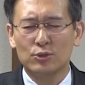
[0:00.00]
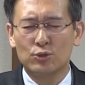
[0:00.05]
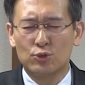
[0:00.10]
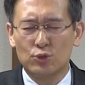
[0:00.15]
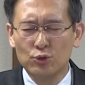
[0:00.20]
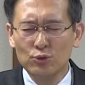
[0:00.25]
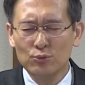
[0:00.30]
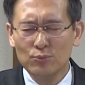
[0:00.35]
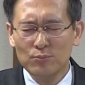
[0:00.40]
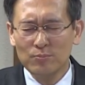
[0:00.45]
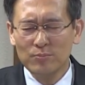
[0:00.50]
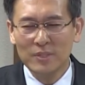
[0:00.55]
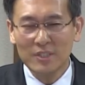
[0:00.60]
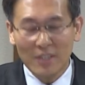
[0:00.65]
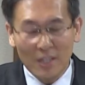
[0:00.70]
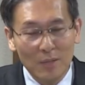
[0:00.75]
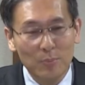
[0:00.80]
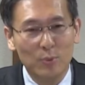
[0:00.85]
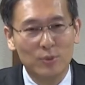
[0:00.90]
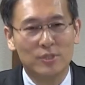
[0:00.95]

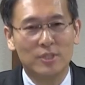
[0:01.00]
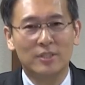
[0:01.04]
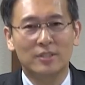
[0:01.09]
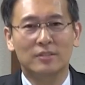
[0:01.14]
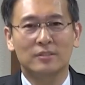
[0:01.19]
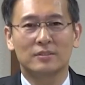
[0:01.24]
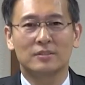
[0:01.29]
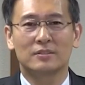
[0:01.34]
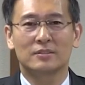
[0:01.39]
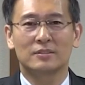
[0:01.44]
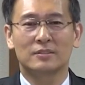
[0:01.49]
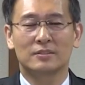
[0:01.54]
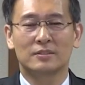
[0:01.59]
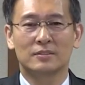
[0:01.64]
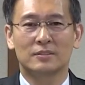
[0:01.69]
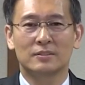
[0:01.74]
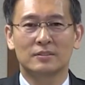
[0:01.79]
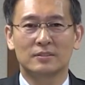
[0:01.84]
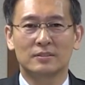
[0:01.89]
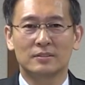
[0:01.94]
준비해 보세요.
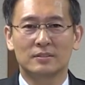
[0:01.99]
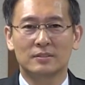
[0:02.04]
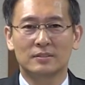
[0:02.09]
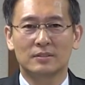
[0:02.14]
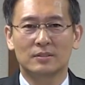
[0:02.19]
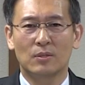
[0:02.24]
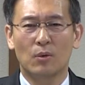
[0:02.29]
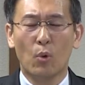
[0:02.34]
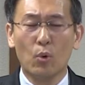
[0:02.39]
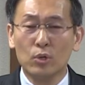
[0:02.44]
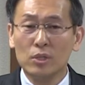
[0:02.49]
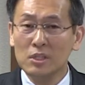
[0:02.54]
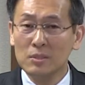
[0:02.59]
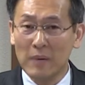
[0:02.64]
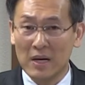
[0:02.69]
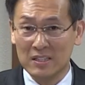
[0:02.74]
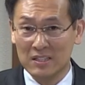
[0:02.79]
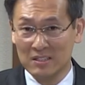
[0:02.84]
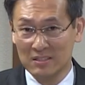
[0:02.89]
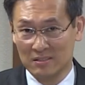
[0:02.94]
오늘
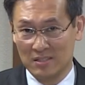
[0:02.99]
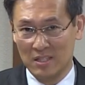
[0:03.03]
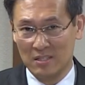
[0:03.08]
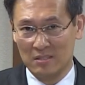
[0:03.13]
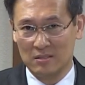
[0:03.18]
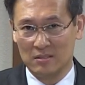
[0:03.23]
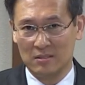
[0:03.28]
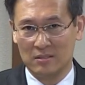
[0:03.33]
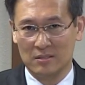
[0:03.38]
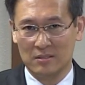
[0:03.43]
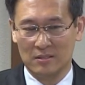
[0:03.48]
받을 은혜를.